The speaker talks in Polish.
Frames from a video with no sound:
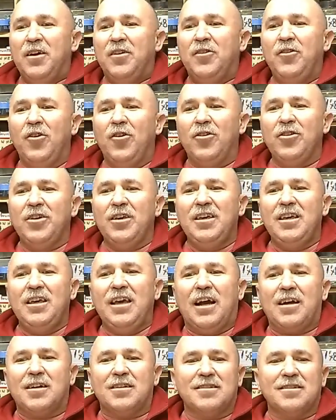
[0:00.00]
No i
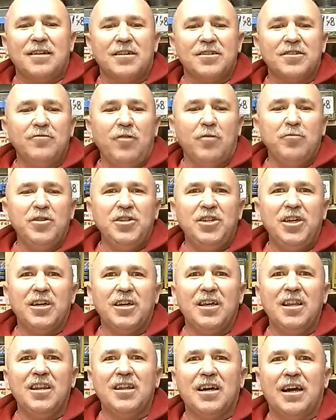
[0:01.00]
jak zdarzyło mi się
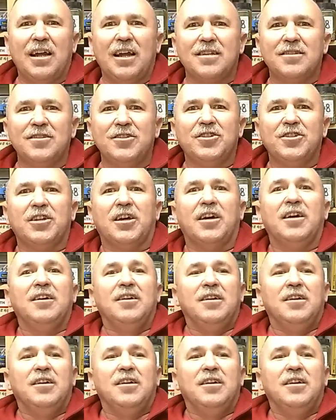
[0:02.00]
kilka razy, że